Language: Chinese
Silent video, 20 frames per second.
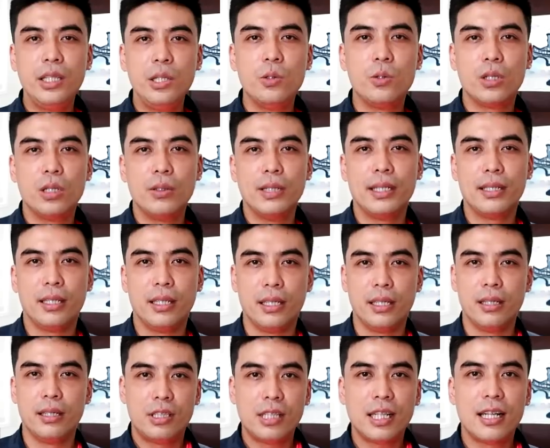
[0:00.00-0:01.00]
第五个问
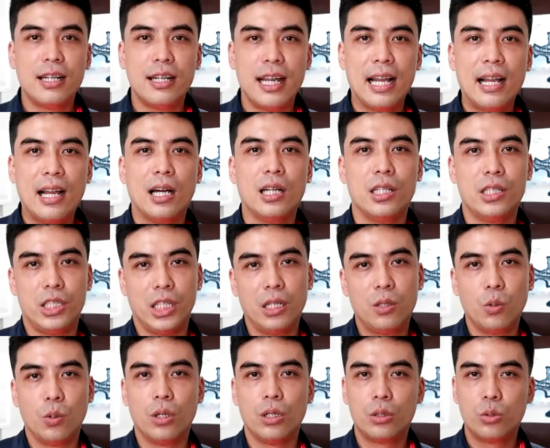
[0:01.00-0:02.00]
题，这个良好的结
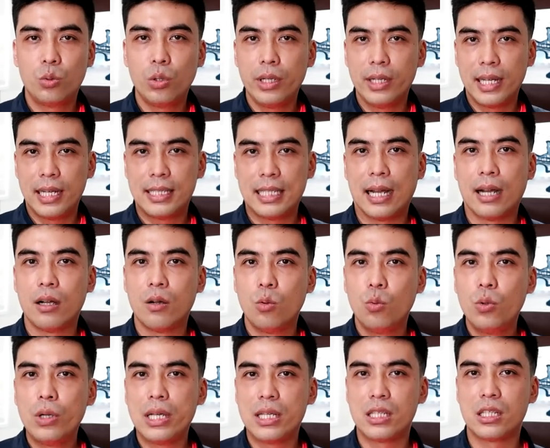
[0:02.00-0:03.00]
果对你来讲
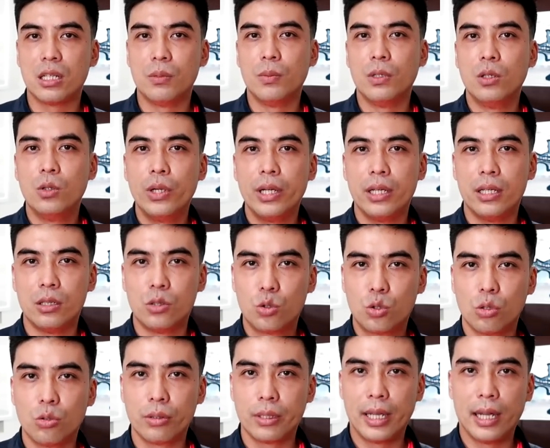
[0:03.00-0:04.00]
为什么会很
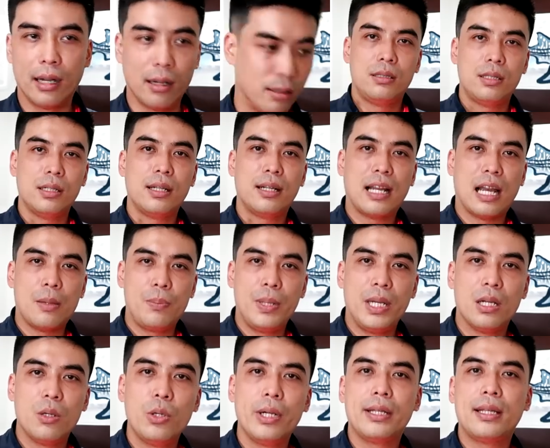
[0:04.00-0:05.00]
重要？这个改
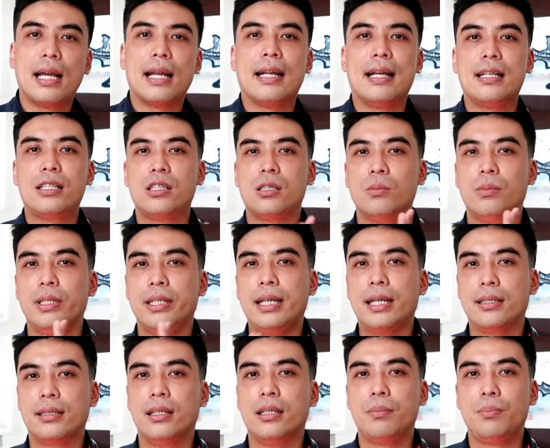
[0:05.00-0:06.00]
变会带来什么
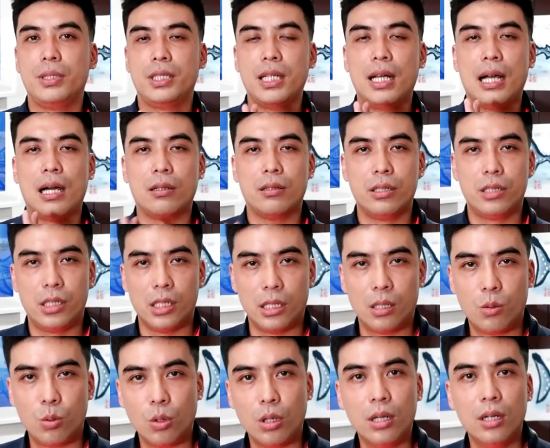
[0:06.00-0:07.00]
样的比较好的结
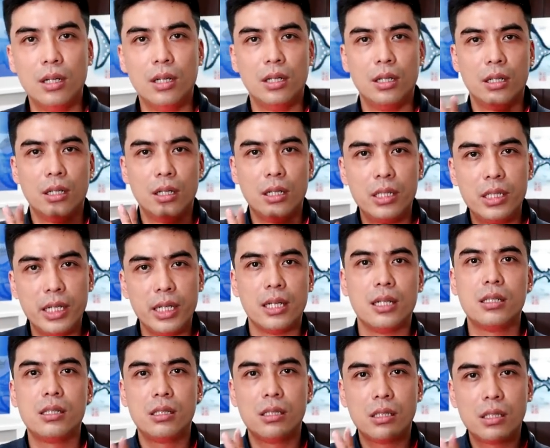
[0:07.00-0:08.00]
果？而
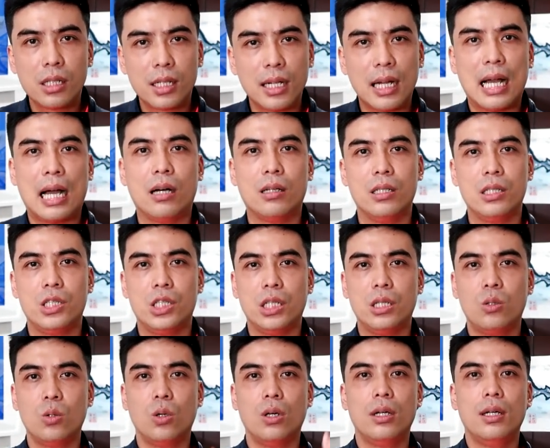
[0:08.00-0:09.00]
且这个好的
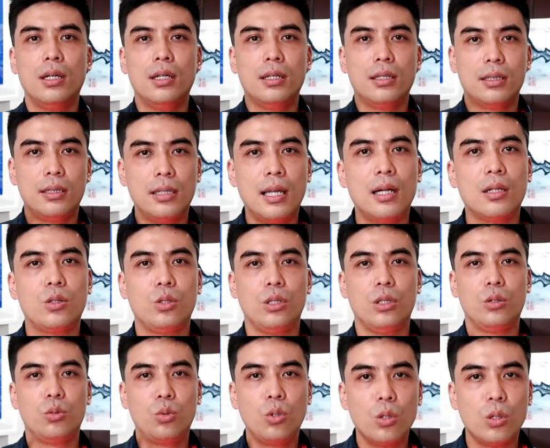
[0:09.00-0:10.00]
结果。到
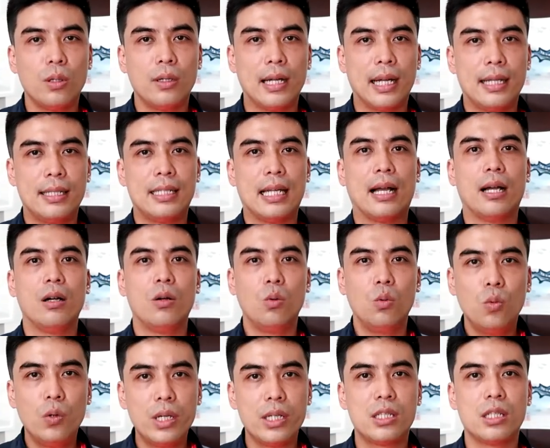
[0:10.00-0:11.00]
底对我来讲，
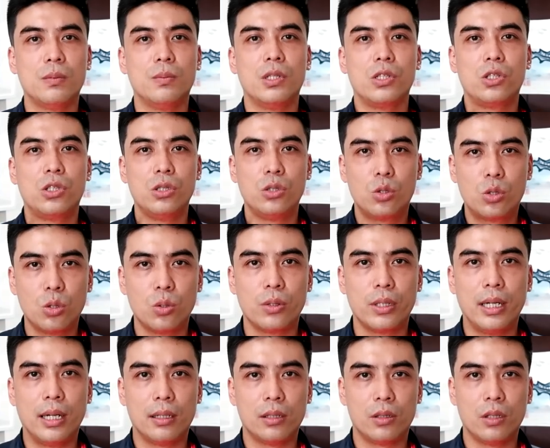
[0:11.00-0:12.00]
为什么是
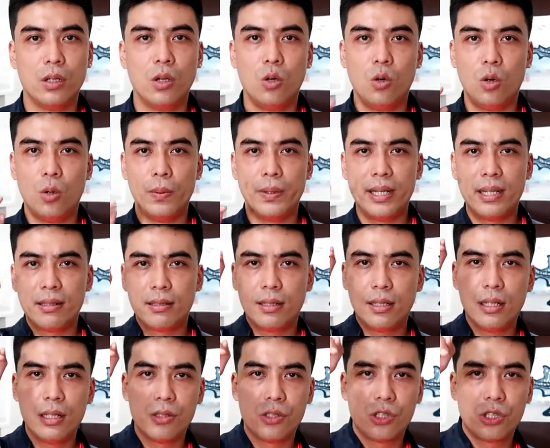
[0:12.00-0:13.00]
重要的？我们要
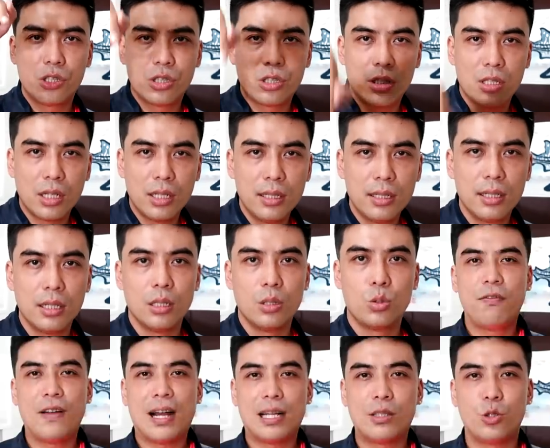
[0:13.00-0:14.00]
更深的
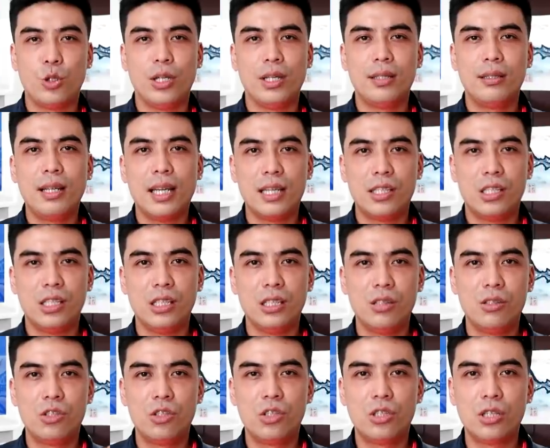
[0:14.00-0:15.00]
发掘内
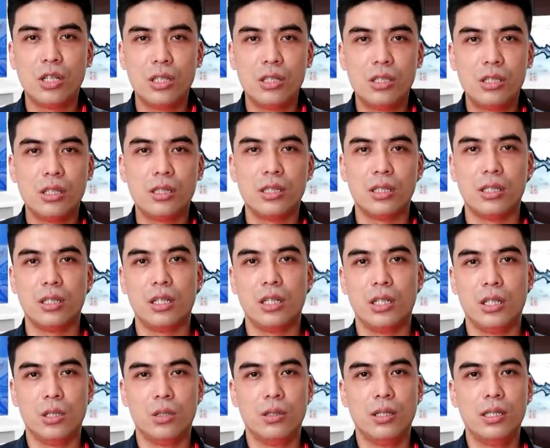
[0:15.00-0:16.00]
心真正的理
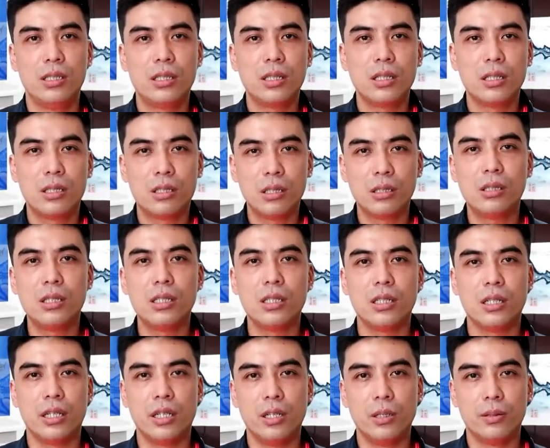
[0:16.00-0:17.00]
由，而这个真正的
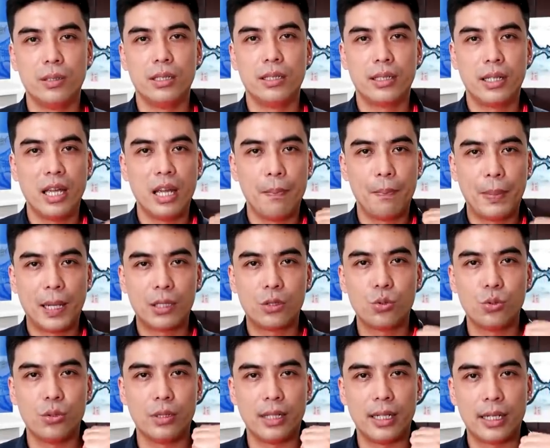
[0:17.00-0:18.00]
理由呢，可以帮
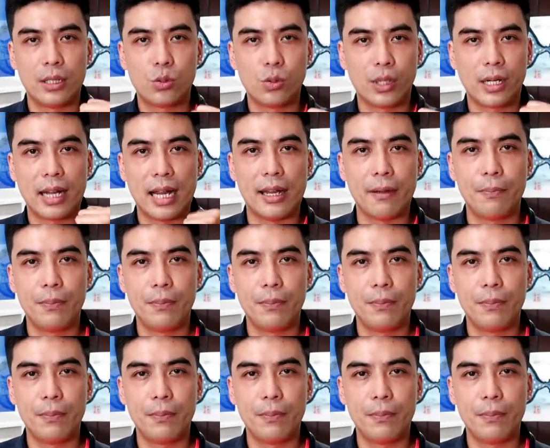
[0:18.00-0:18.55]
助你来做改